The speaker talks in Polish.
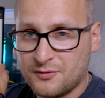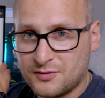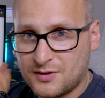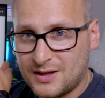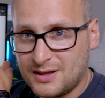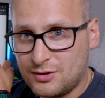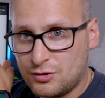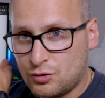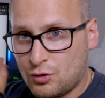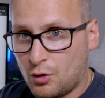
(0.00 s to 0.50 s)
w
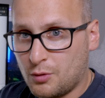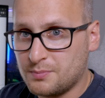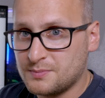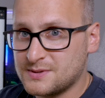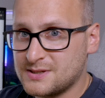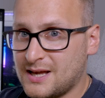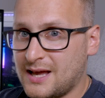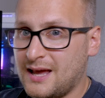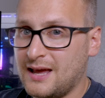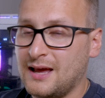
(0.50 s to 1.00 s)
tej
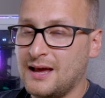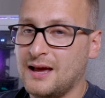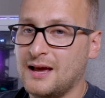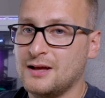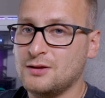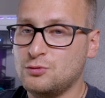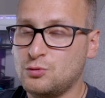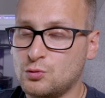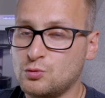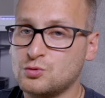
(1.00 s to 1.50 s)
topce
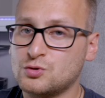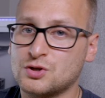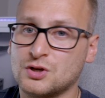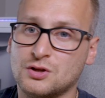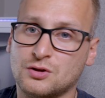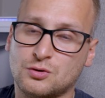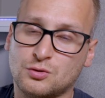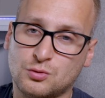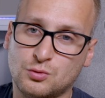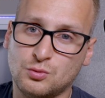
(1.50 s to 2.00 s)

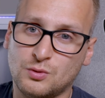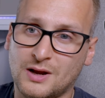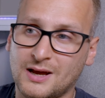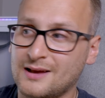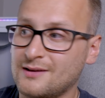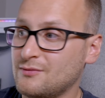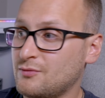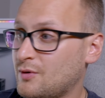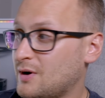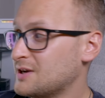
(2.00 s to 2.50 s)
drużyn,
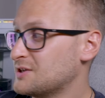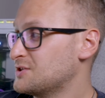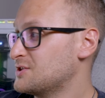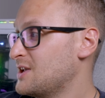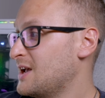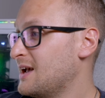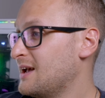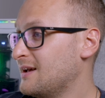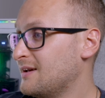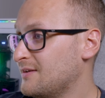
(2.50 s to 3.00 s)
które
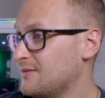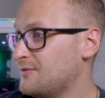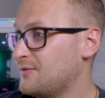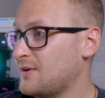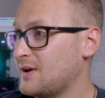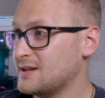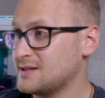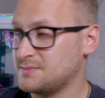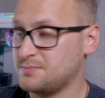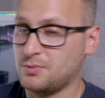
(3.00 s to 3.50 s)
właśnie
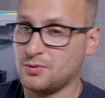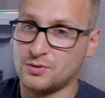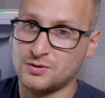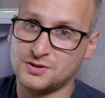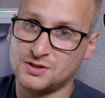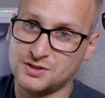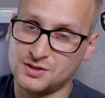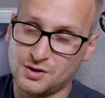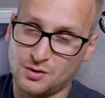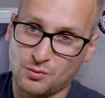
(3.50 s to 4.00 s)
w
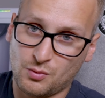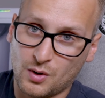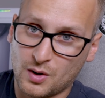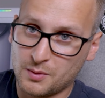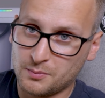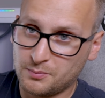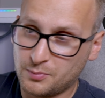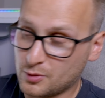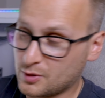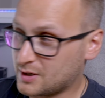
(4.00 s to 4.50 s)
e-sporcie się
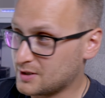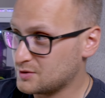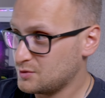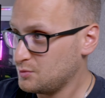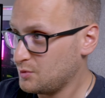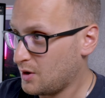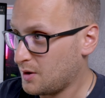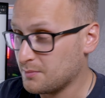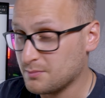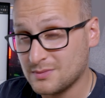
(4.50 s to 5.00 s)

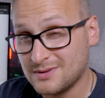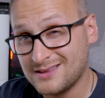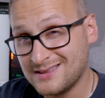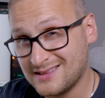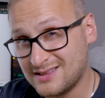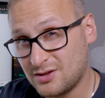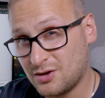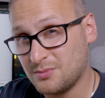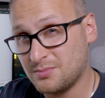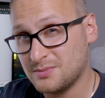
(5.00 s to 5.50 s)
pokazują.
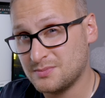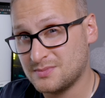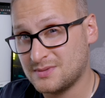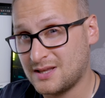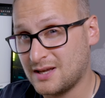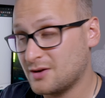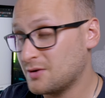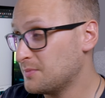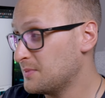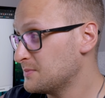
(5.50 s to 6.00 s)
To bym,
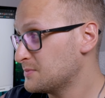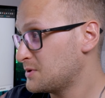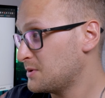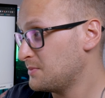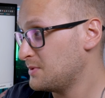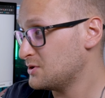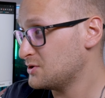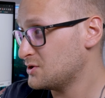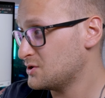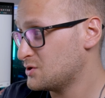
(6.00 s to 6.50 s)
tego bym
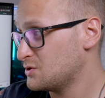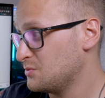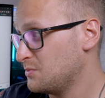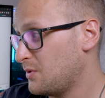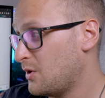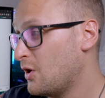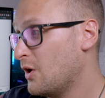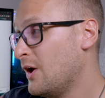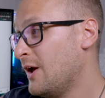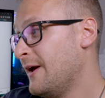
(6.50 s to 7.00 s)
sobie życzył,
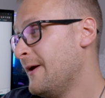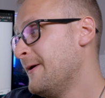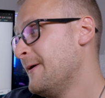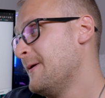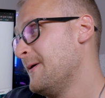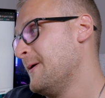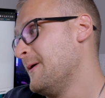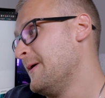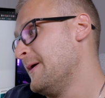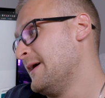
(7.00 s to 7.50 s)
bo
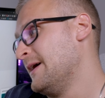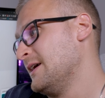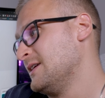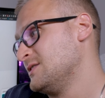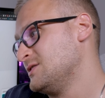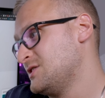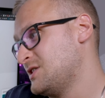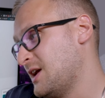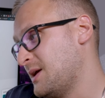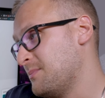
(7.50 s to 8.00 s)

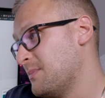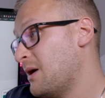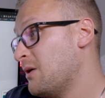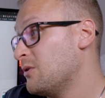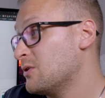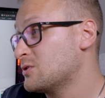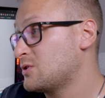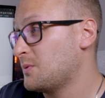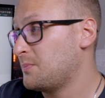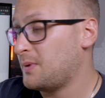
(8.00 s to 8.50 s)
Dzisiaj
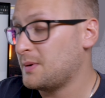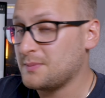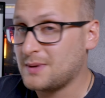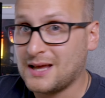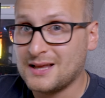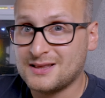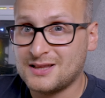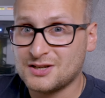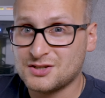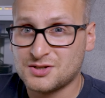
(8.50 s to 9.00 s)
mało kto
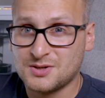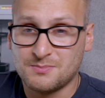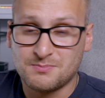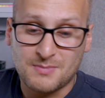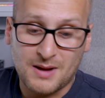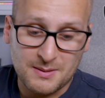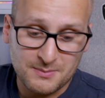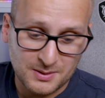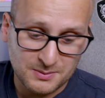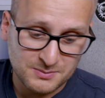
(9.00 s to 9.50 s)
pamięta, że
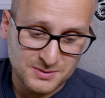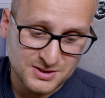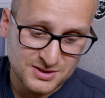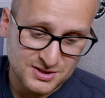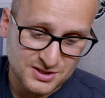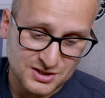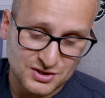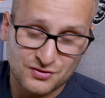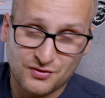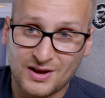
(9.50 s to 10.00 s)
mamy
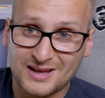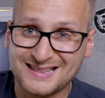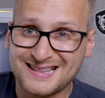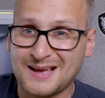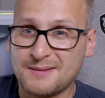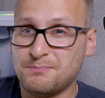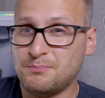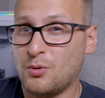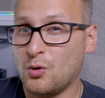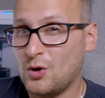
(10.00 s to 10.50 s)
mistrza
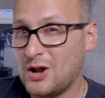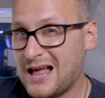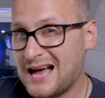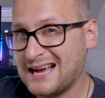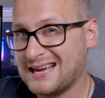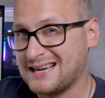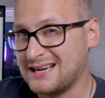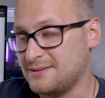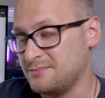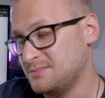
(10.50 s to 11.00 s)
świata
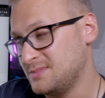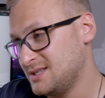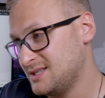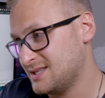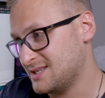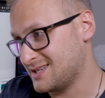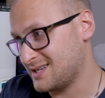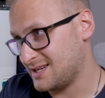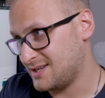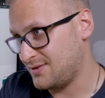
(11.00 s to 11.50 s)
Polaka,
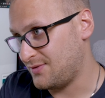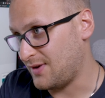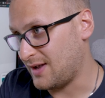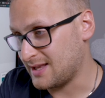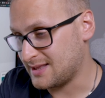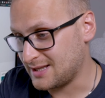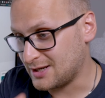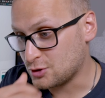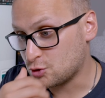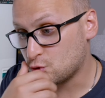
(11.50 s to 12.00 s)
mistrza
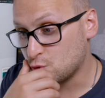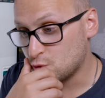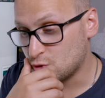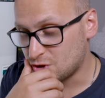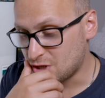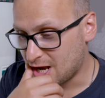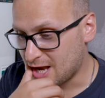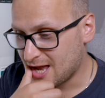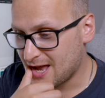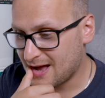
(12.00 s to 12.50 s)
świata
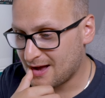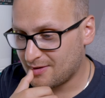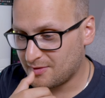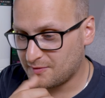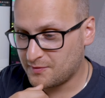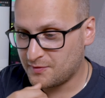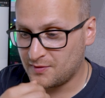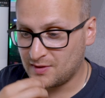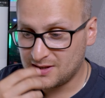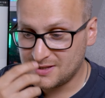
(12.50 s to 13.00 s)
Szuszeja
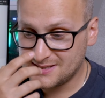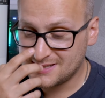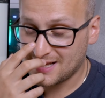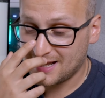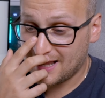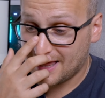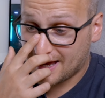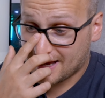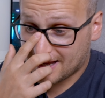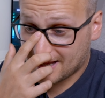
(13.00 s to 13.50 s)
w
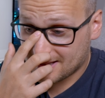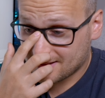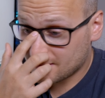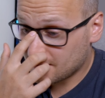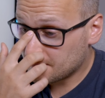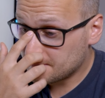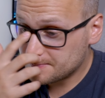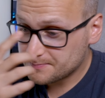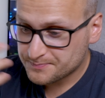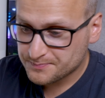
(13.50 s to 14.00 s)
Lidze
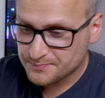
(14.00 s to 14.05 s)
Legend.